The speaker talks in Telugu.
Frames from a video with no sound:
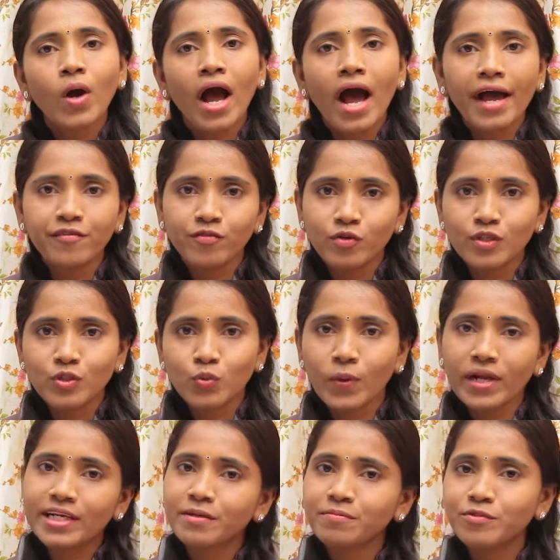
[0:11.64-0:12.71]
హాయ్ వ్యూవర్స్
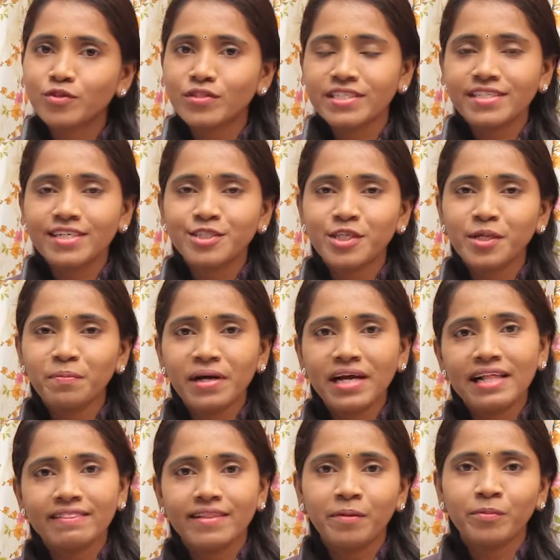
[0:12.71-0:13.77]
వెల్కమ్ టు సీత శర్మ
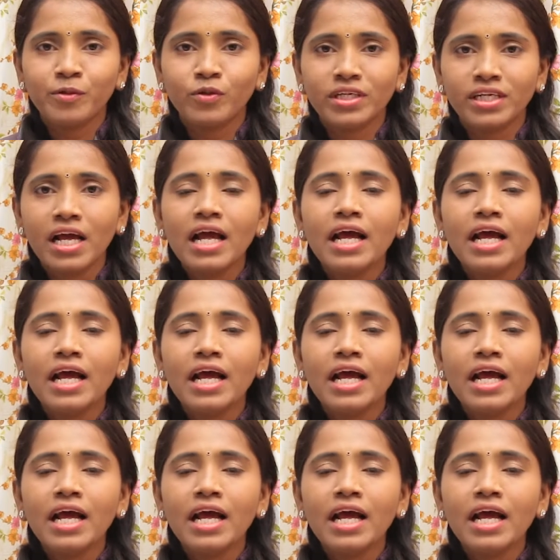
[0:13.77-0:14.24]
హెల్త్ అండ్ బ్యూటీ